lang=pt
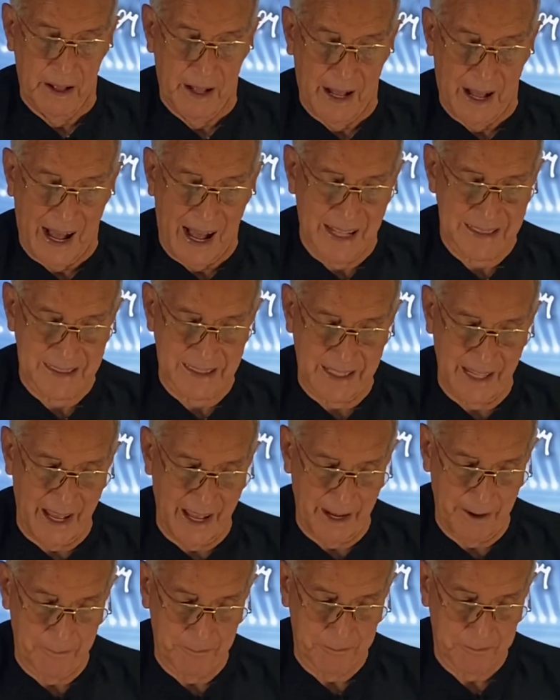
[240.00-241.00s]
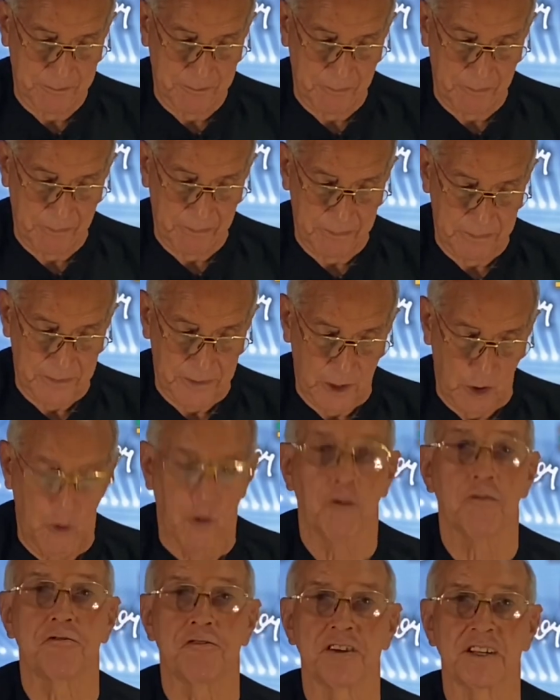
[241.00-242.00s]
até o
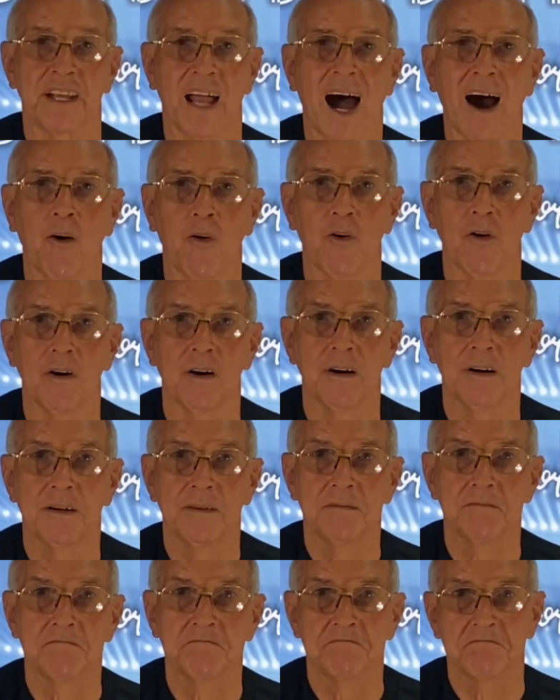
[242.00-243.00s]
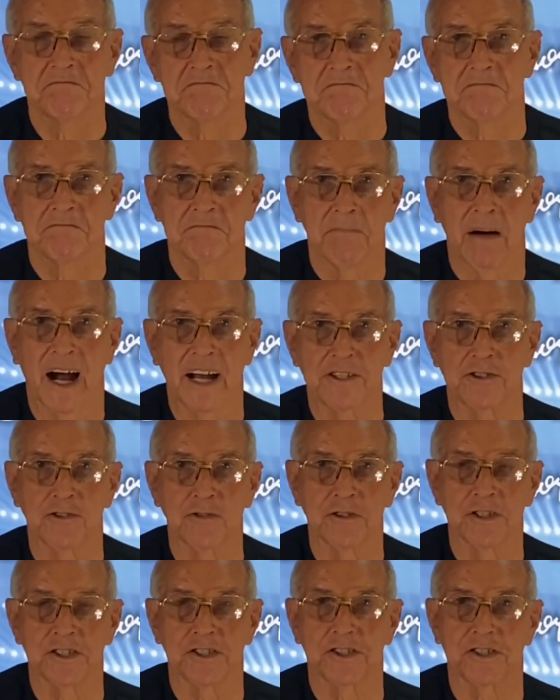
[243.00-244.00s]
final, mais
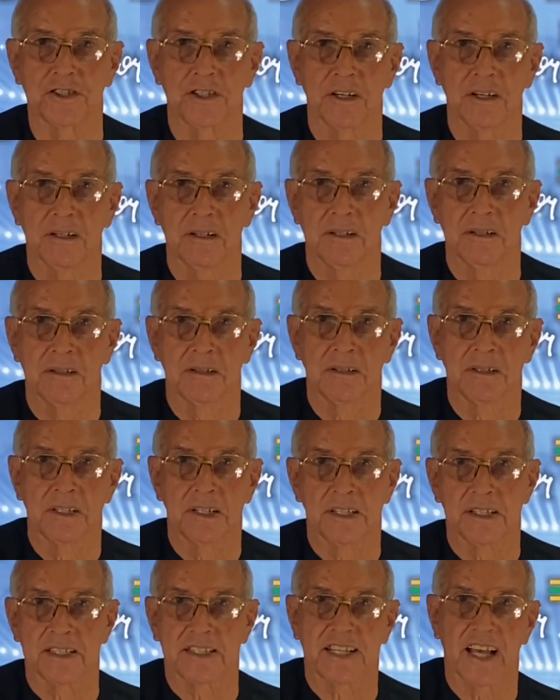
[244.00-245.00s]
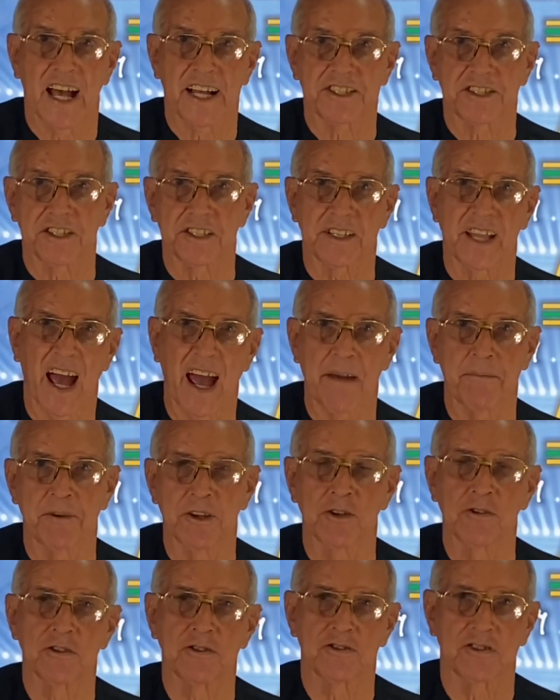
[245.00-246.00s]
uns 7, 10
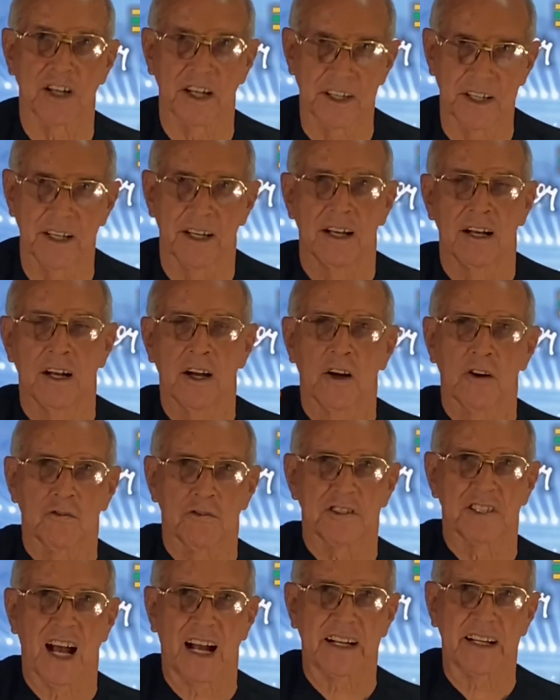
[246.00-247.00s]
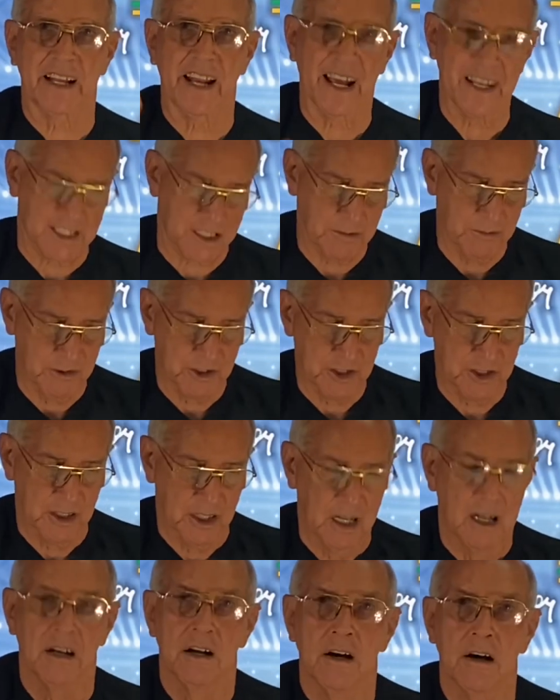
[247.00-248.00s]
minutos aí, com os acréscimos,
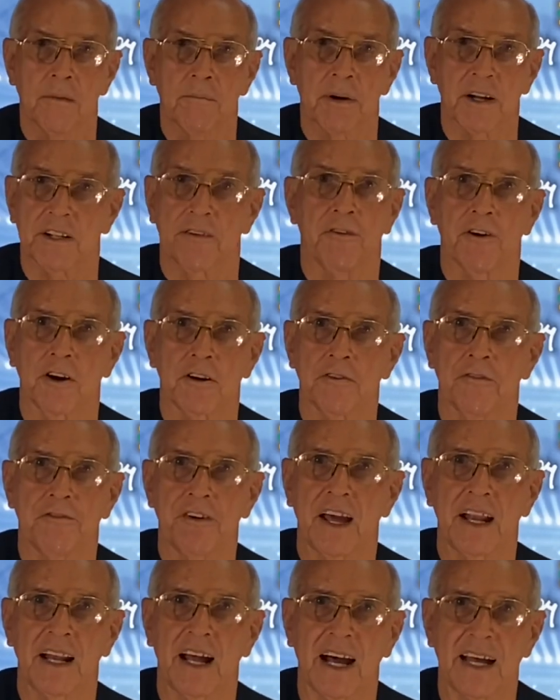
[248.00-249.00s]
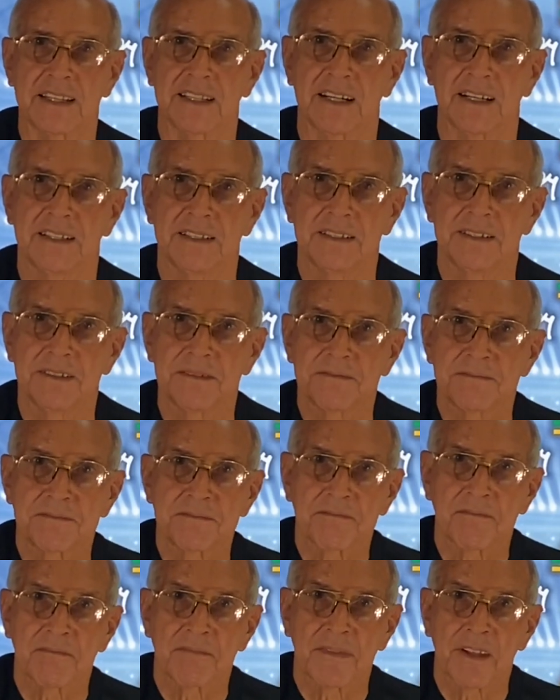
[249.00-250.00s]
o Botafogo não fez nada.
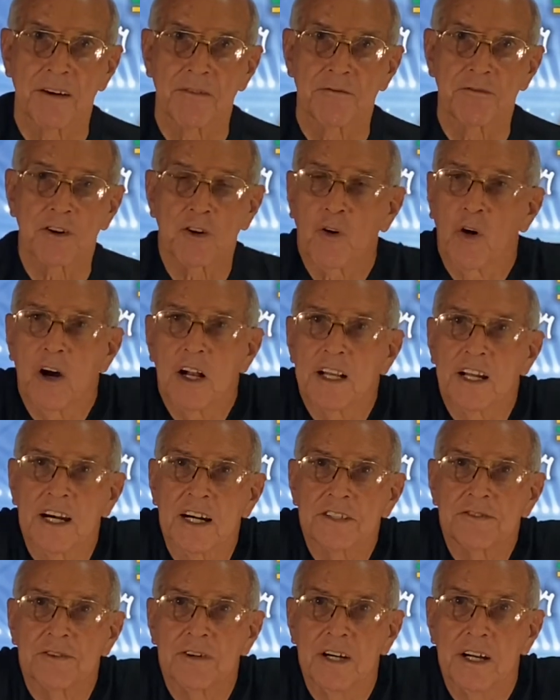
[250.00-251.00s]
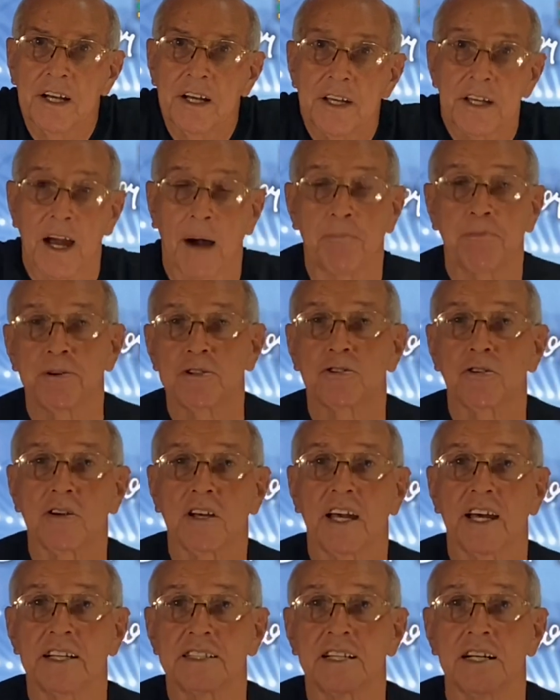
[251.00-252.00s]
Ficou olhando. E a
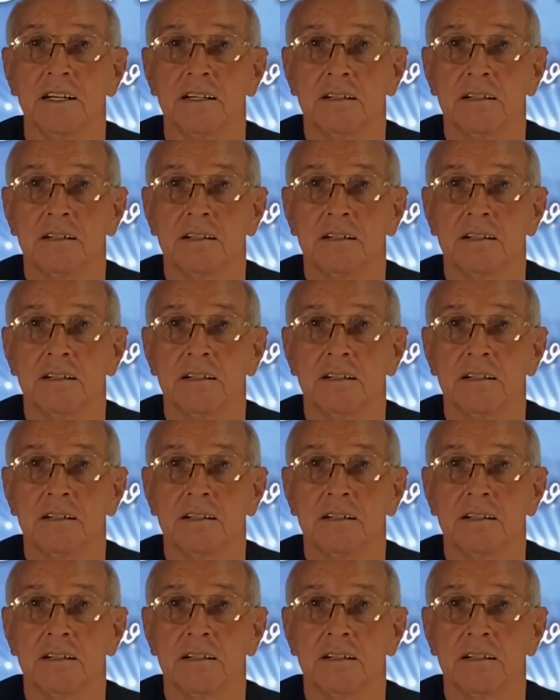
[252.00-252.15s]
portuguesa